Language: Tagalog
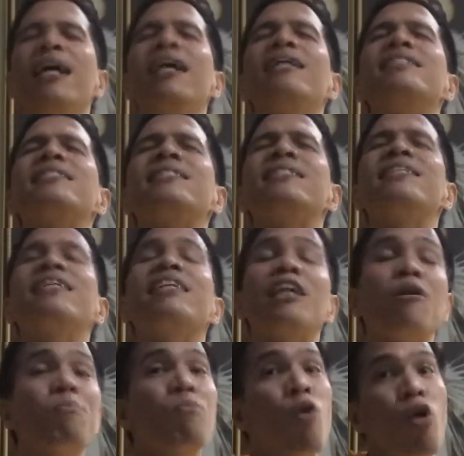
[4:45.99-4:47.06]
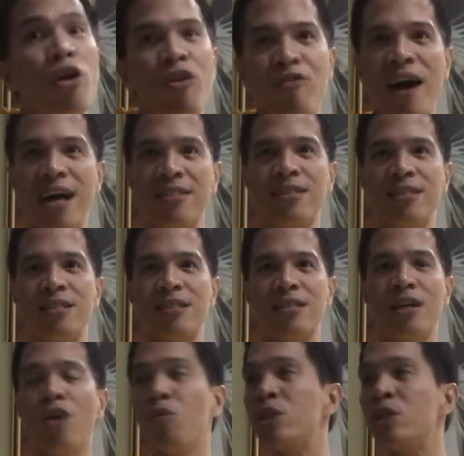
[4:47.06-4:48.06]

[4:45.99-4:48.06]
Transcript: It is thinking more of others.